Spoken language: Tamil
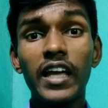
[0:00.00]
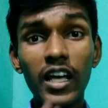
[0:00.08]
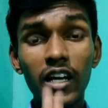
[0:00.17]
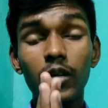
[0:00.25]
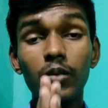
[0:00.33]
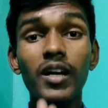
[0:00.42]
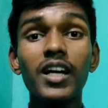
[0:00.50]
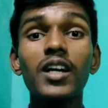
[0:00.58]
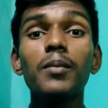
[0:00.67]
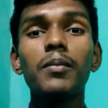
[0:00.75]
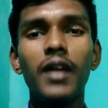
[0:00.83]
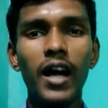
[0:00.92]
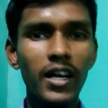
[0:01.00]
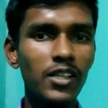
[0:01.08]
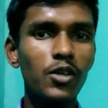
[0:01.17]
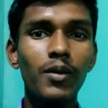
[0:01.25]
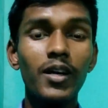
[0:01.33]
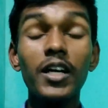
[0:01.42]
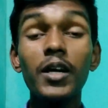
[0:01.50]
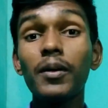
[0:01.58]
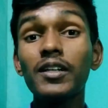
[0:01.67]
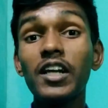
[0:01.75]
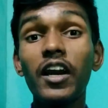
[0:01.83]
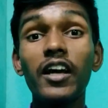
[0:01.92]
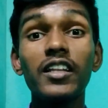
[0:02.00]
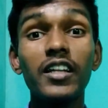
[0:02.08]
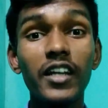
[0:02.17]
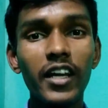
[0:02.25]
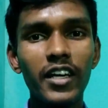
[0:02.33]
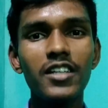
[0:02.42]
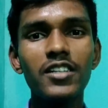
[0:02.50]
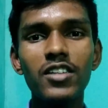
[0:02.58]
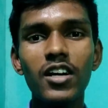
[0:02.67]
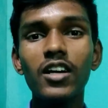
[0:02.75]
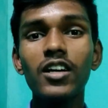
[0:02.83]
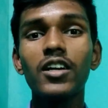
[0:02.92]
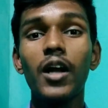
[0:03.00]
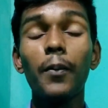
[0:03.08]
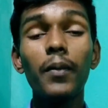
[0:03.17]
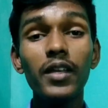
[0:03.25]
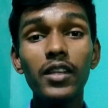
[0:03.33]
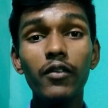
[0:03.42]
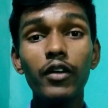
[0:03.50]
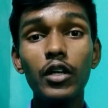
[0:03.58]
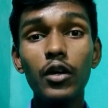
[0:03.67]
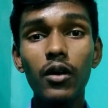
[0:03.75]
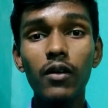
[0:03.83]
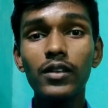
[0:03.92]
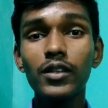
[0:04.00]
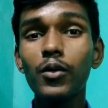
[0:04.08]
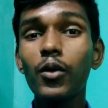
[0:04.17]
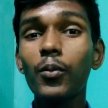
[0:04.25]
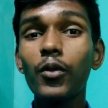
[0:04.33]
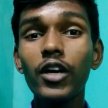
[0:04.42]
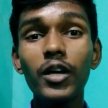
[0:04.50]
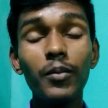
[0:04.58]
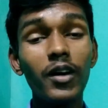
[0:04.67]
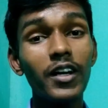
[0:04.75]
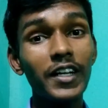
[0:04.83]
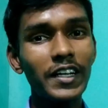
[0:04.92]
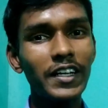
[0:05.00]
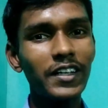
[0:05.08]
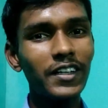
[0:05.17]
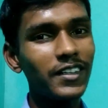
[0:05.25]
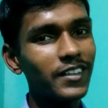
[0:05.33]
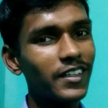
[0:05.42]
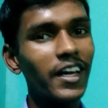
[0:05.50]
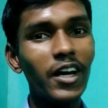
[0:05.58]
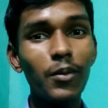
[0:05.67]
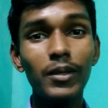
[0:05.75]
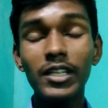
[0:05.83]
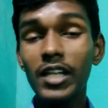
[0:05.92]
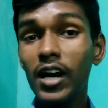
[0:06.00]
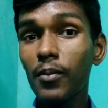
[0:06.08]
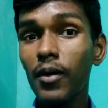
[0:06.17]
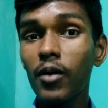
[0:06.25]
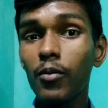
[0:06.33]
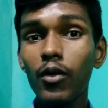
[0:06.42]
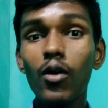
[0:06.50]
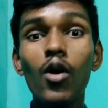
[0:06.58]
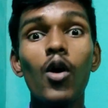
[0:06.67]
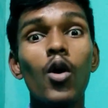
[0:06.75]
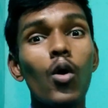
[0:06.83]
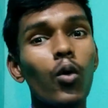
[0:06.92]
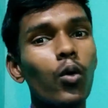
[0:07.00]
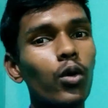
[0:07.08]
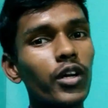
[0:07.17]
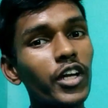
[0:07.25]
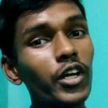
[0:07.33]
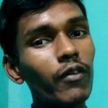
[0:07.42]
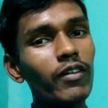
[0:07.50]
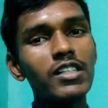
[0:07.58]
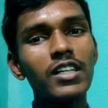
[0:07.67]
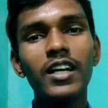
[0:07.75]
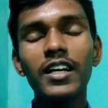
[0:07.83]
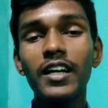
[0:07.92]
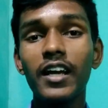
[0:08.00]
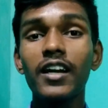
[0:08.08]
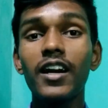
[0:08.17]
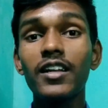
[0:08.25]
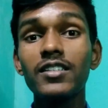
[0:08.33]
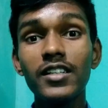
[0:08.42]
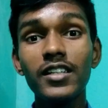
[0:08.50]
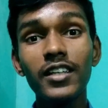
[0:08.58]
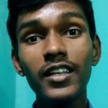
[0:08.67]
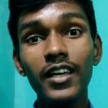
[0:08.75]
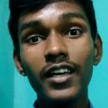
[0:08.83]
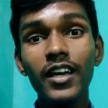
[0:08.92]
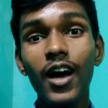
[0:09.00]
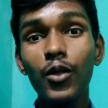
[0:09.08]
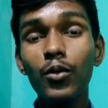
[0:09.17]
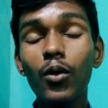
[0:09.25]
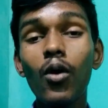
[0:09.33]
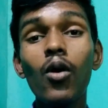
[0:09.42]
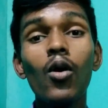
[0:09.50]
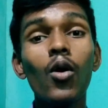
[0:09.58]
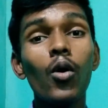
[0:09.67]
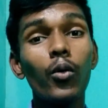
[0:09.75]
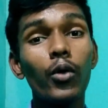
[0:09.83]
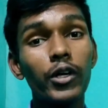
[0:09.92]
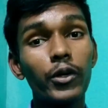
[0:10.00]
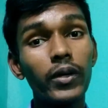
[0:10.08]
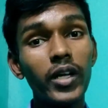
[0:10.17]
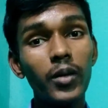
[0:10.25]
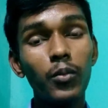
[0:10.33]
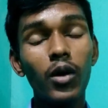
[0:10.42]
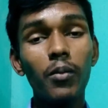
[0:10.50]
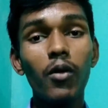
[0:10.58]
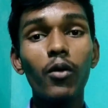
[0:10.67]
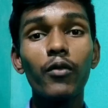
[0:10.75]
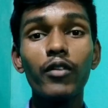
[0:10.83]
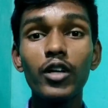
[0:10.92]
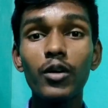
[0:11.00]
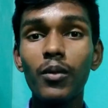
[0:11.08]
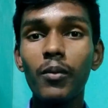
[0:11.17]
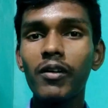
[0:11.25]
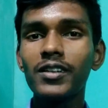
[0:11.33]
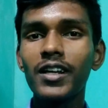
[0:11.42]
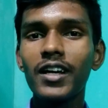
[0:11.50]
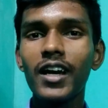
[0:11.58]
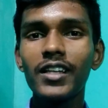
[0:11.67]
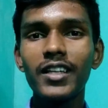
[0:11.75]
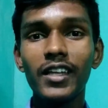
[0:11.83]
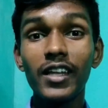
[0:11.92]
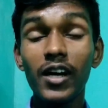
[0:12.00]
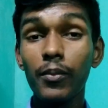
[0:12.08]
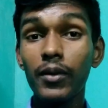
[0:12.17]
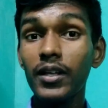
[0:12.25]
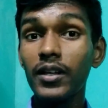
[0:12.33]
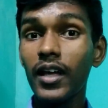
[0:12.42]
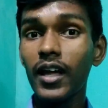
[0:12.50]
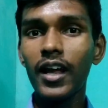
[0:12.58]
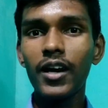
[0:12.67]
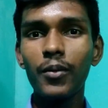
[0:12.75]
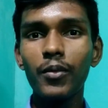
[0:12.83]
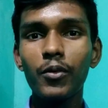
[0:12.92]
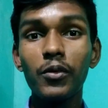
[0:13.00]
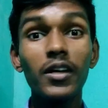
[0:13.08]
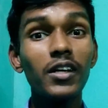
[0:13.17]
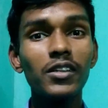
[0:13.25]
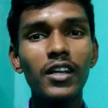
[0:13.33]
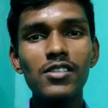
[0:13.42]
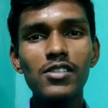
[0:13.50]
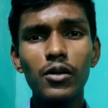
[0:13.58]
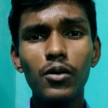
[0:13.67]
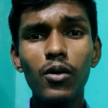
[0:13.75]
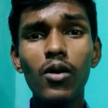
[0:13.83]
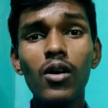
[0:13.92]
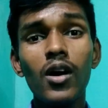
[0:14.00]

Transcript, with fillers: எல்லாருக்கும் வணக்கம் நான் அதுக்குமார் நீங்கள் பார்த்துட்டு இருக்கிறது டெக்கி நம்ம இந்த வீடியோவில் வந்து ஒரு முக்கியமான டெக்கை பற்றி தாங்க பார்க்க போகிறோம் ஒரு இனோவேஷனான டெக்னாலஜி இன்றைக்கி அதுவும் ஒரு ட்விட்டர் மூலமாக ஒரு வீடியோ மூலமாக வந்திருக்கு அது எந்த கம்பெனின்னு எல்லாருக்குமே உங்களுக்கும் தெரிஞ்சிருக்கும்